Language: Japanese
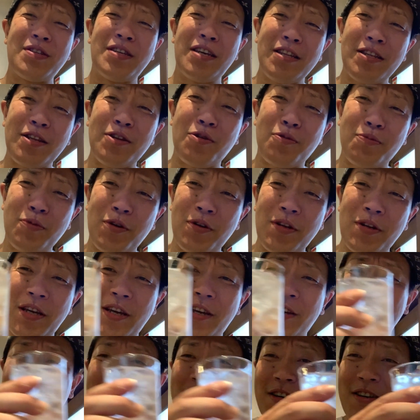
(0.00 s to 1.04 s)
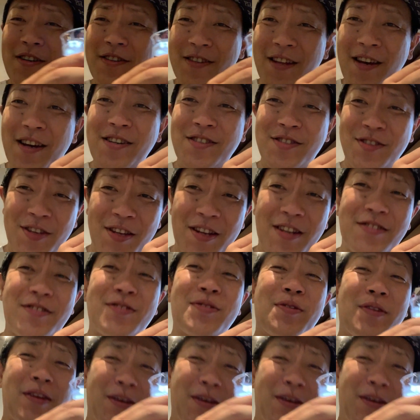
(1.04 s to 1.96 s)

家で飲むよりなんか好きなんですよ